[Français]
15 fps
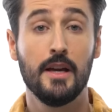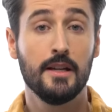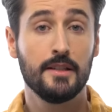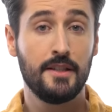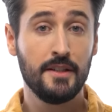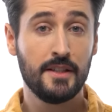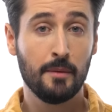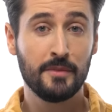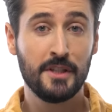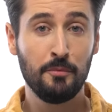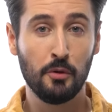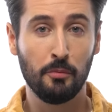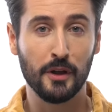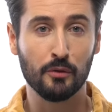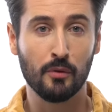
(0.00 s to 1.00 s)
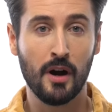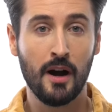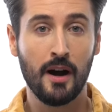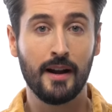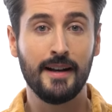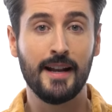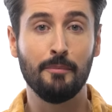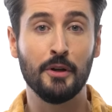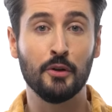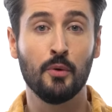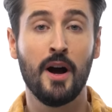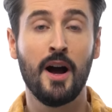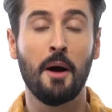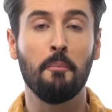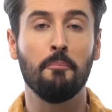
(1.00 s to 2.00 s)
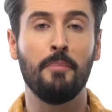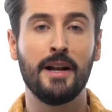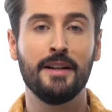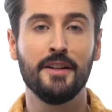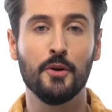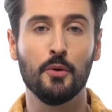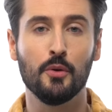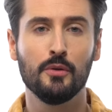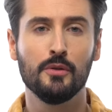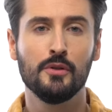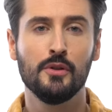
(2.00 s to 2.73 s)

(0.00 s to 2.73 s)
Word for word: Sixième type de baignoire, la baignoire balnéo.